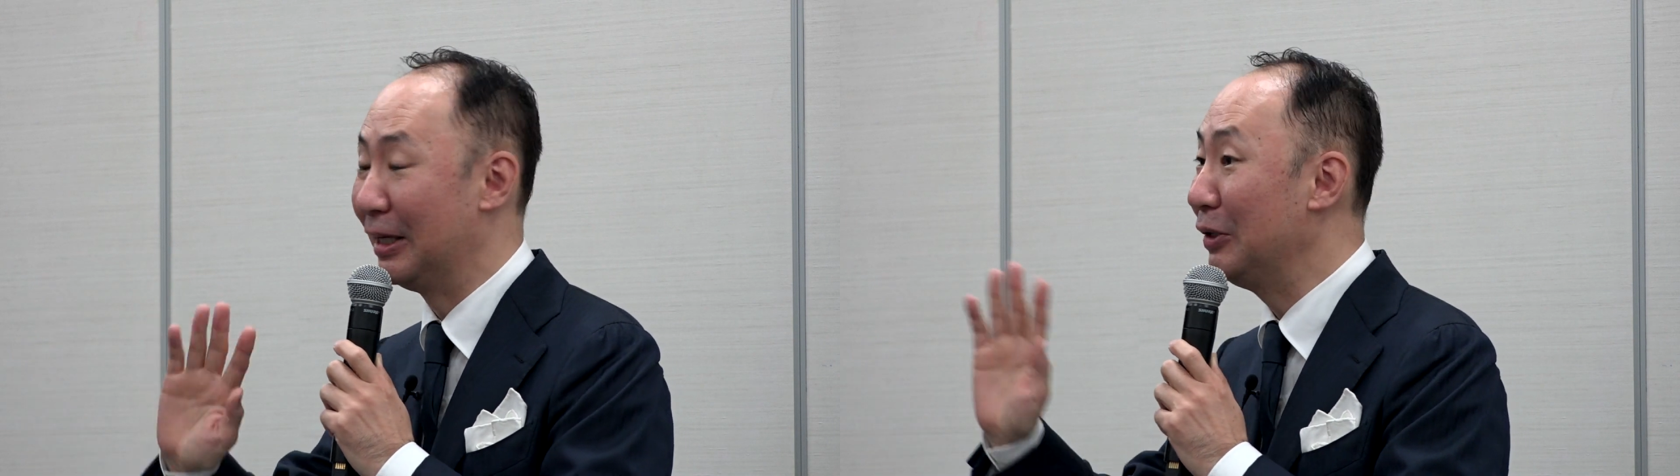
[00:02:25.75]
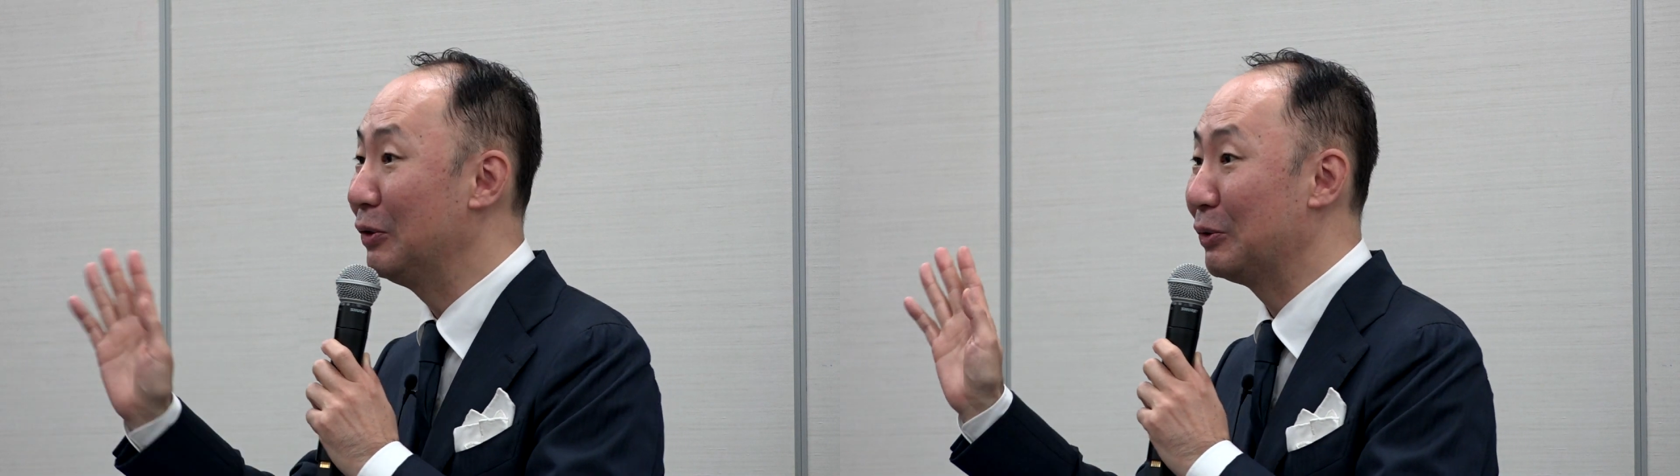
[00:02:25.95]

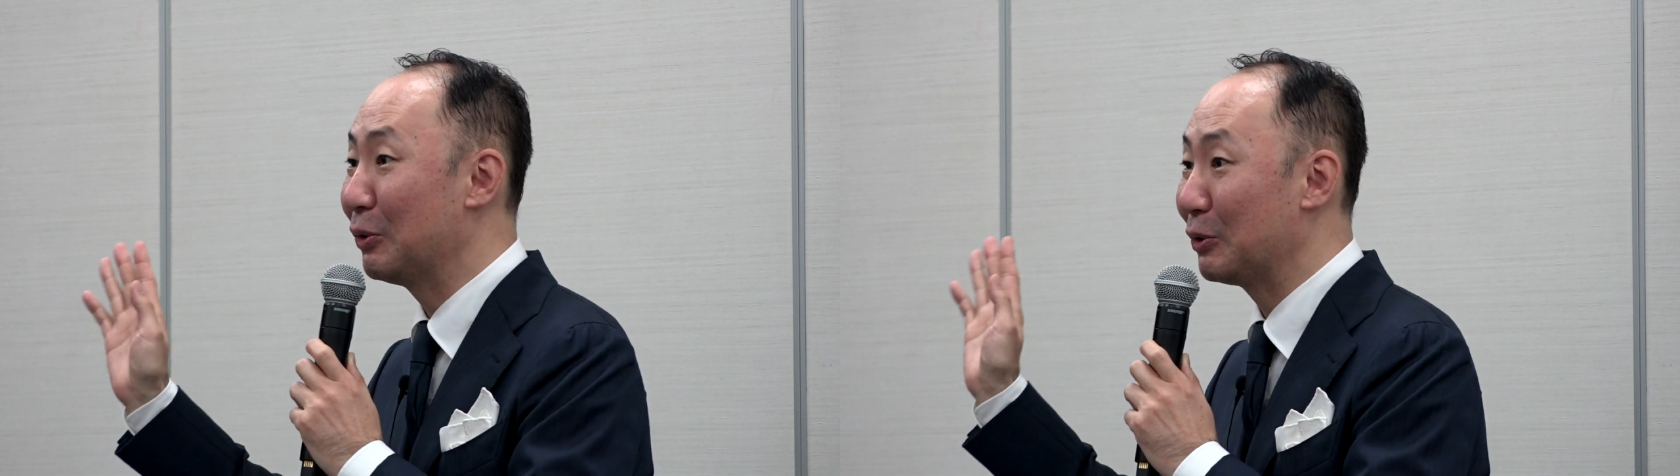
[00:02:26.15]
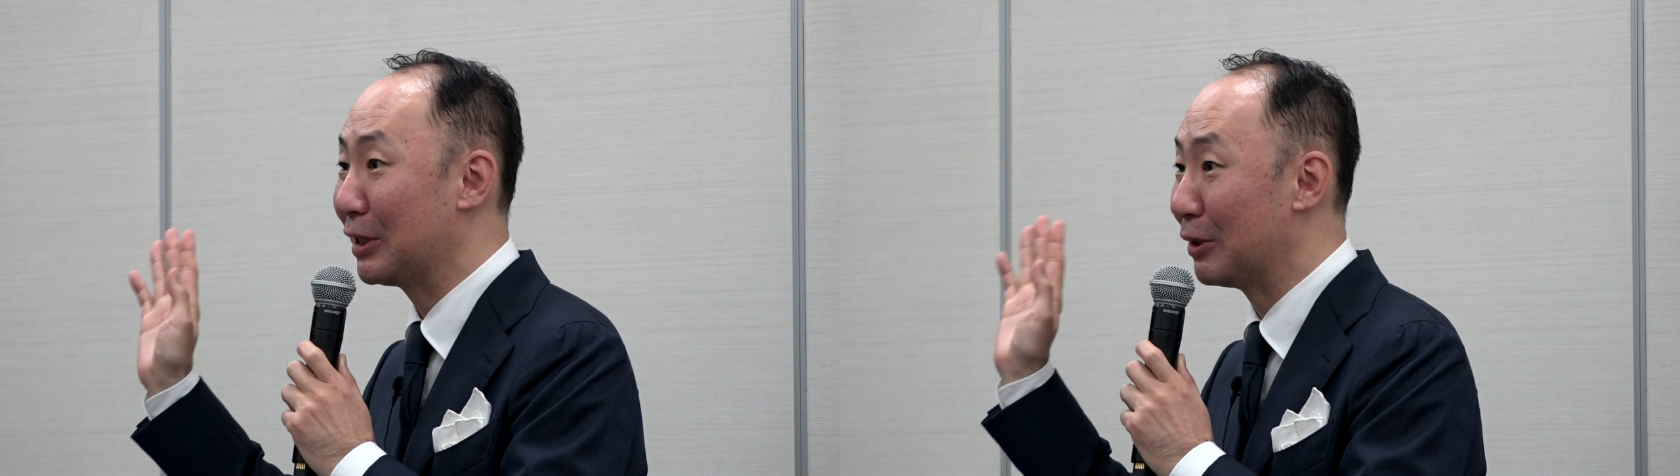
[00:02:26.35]
金融
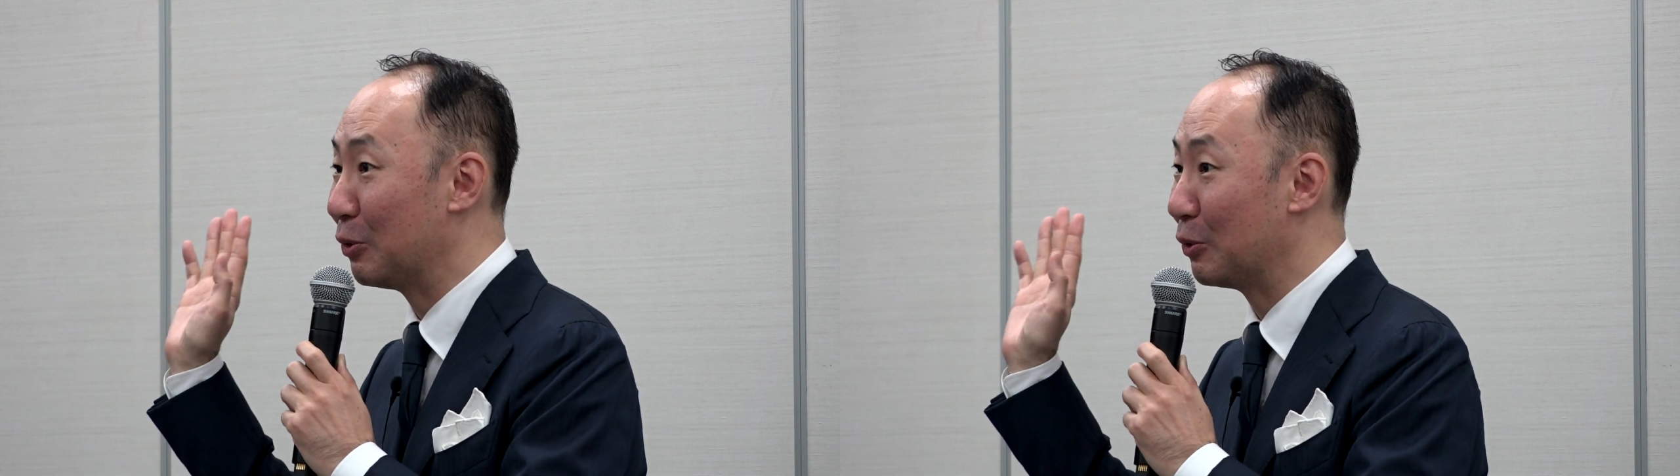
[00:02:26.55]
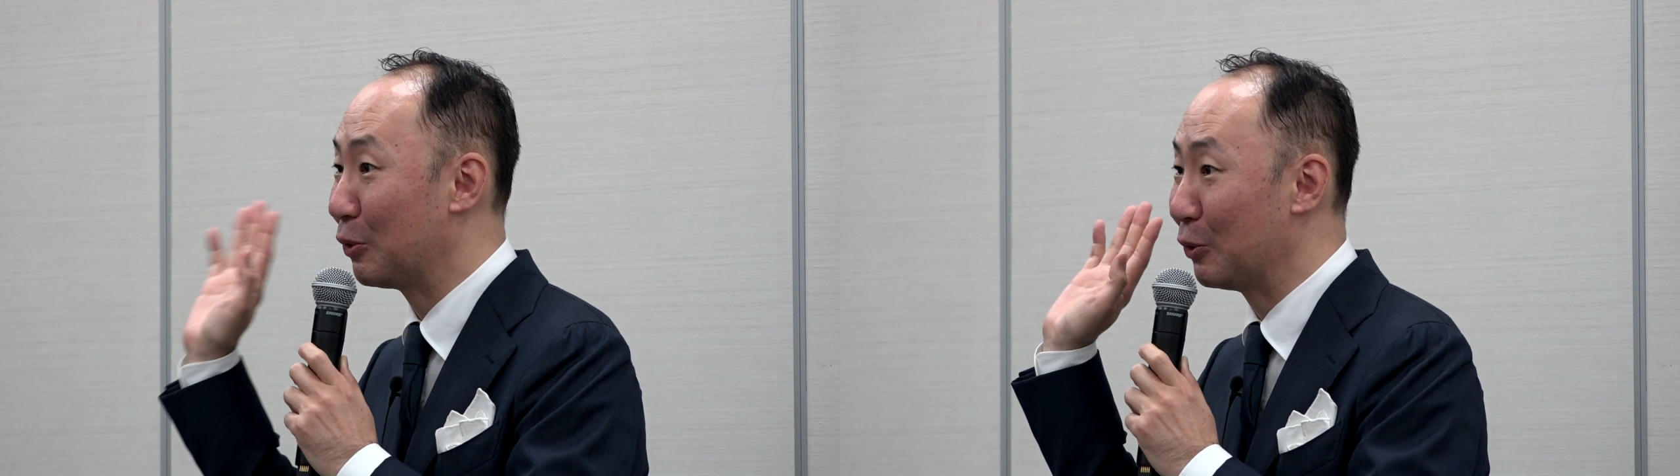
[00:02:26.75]
投資が
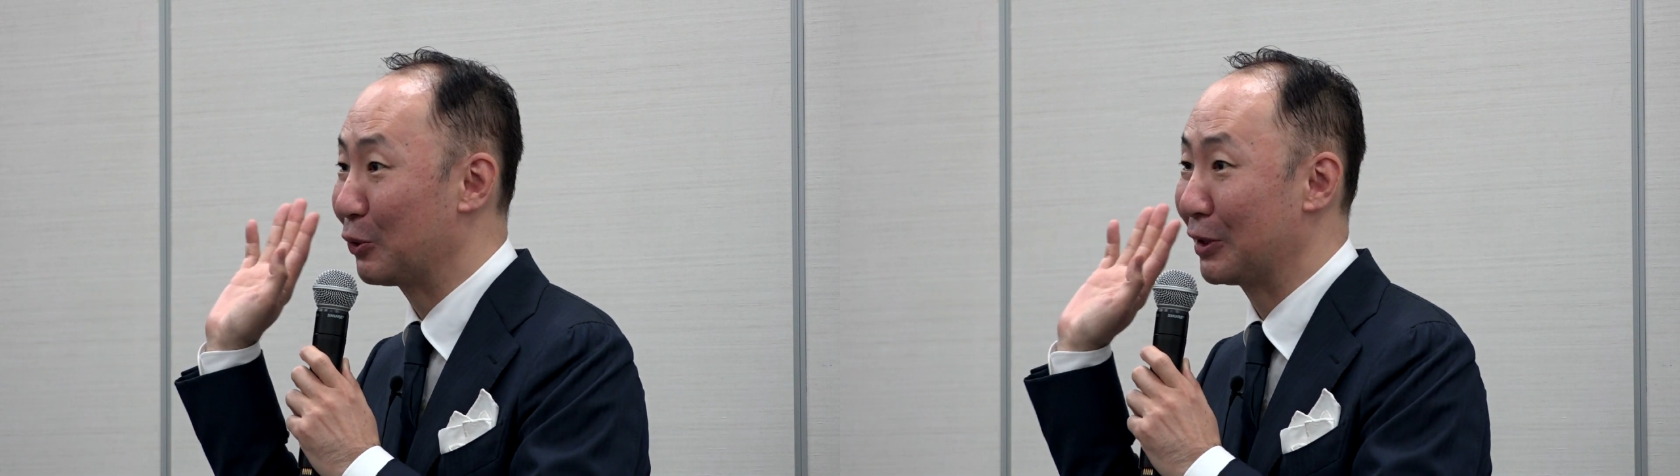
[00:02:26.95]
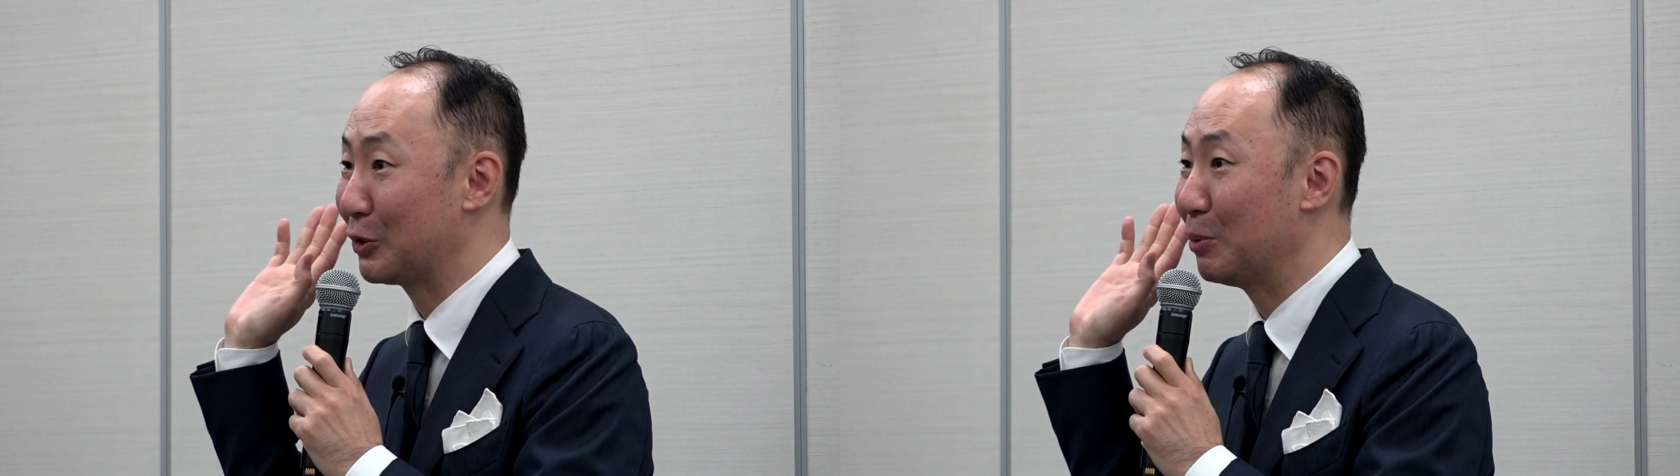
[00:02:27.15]
どうのこう
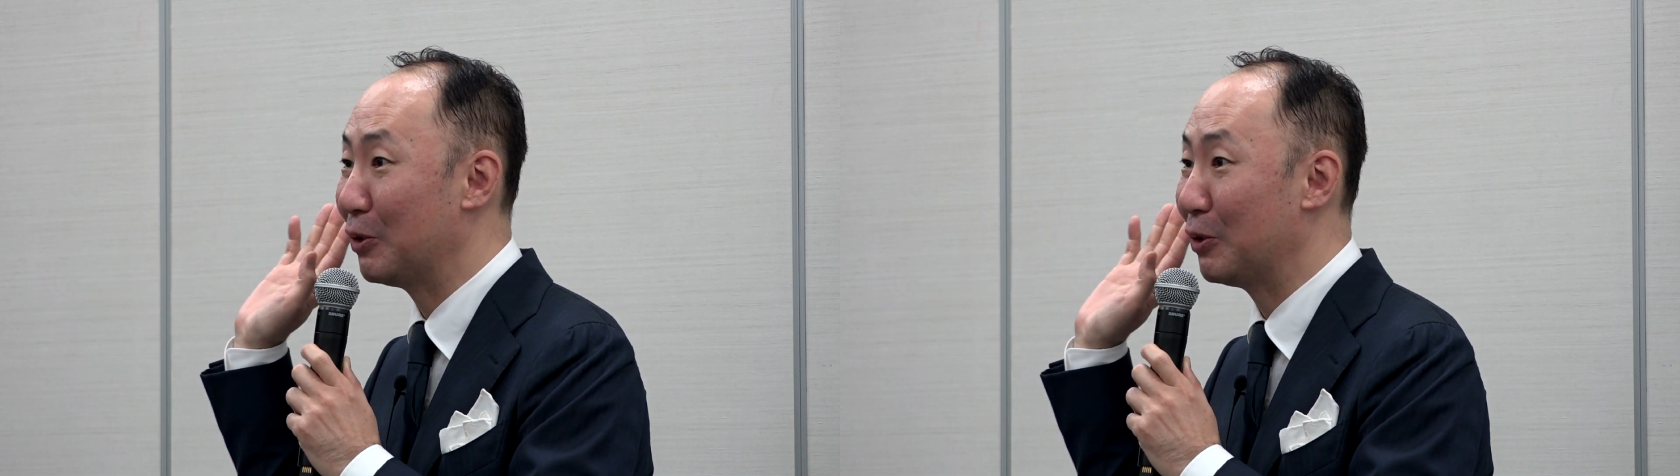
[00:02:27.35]
のとかそ